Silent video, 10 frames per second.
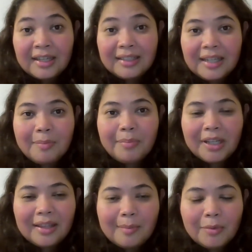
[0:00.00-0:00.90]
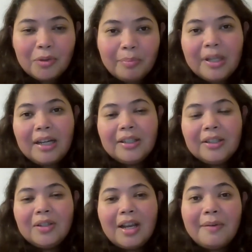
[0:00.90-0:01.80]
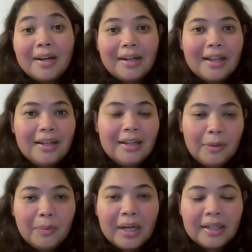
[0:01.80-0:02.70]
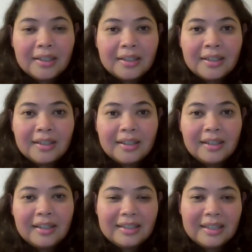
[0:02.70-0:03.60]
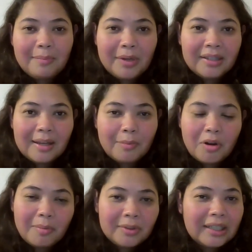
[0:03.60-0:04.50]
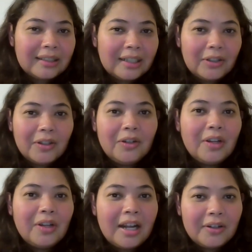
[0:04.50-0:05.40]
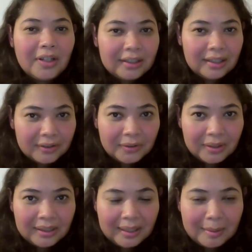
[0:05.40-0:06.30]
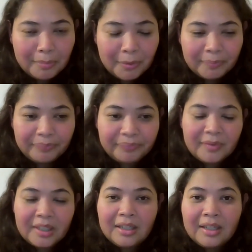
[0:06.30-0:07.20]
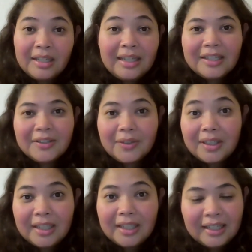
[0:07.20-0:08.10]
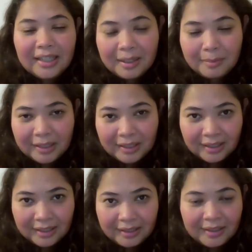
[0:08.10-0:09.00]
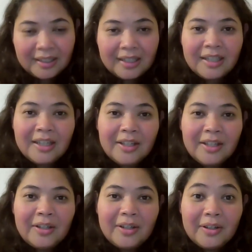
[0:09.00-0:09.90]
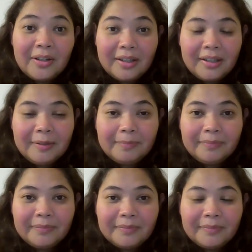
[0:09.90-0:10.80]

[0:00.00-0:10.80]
siempre estamos superando la barrera del lenguaje y siempre estamos como tratando de no quedarnos atrás todo el tiempo. Y eso es nada más em,